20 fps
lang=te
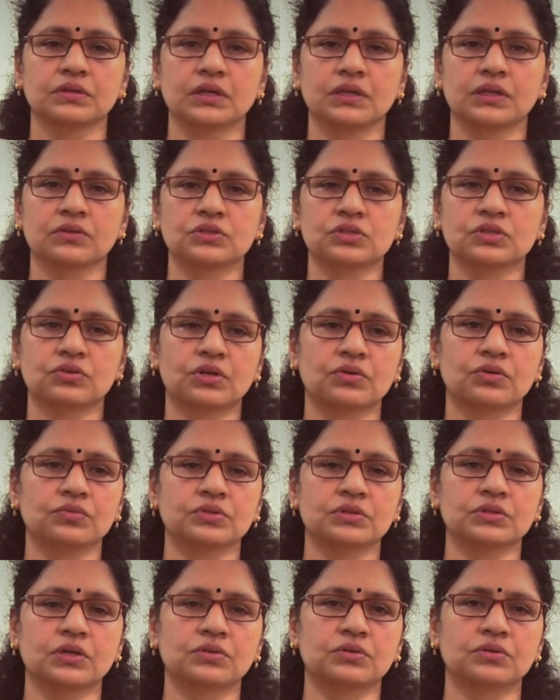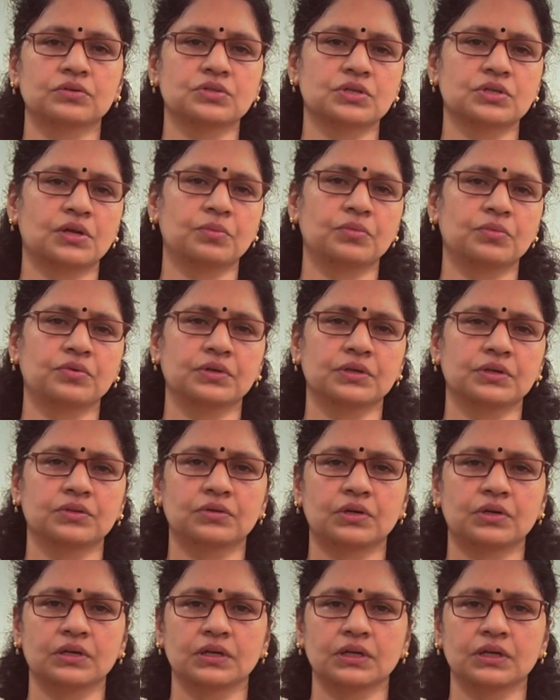ఏదో జ్వరమో దగ్గో జలుబో
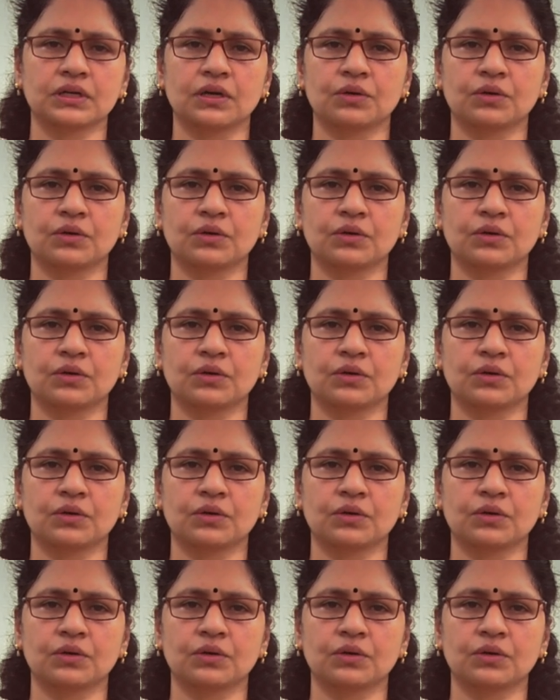ఏదో అంటే